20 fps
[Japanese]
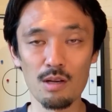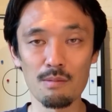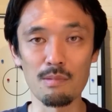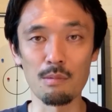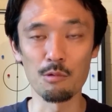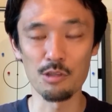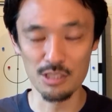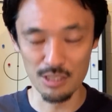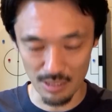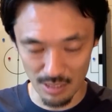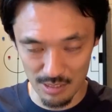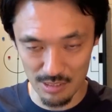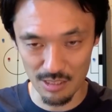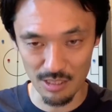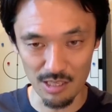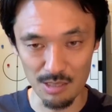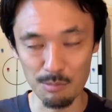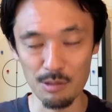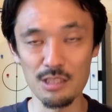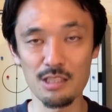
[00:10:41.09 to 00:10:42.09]
まあ、もし関
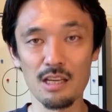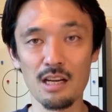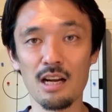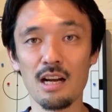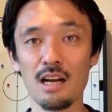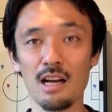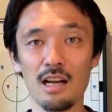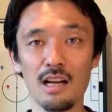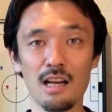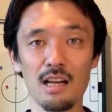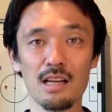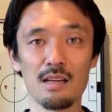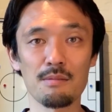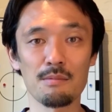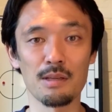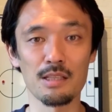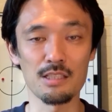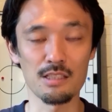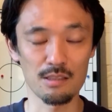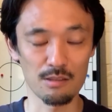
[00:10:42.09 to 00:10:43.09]
心がありましたら、
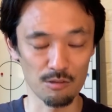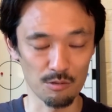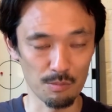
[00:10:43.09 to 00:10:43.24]
まあ、